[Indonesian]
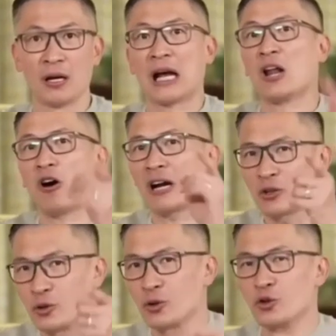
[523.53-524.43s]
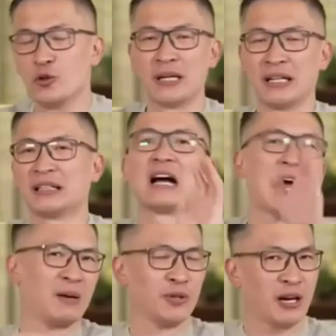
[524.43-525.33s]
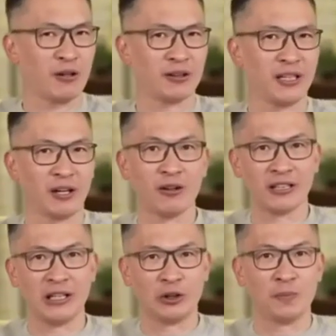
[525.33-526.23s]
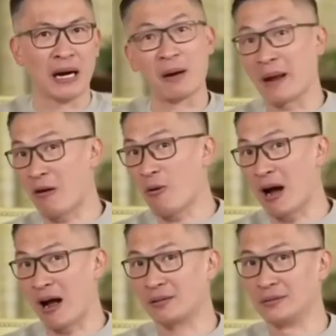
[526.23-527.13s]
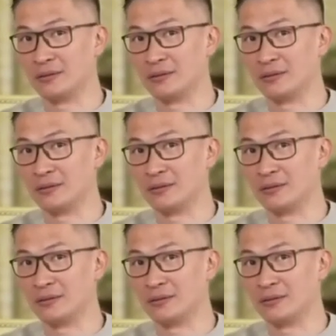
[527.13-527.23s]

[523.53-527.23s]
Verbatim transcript: Kalau orang sungguh-sungguh menderita, nggak akan punya roti. Roti itu barang mewah.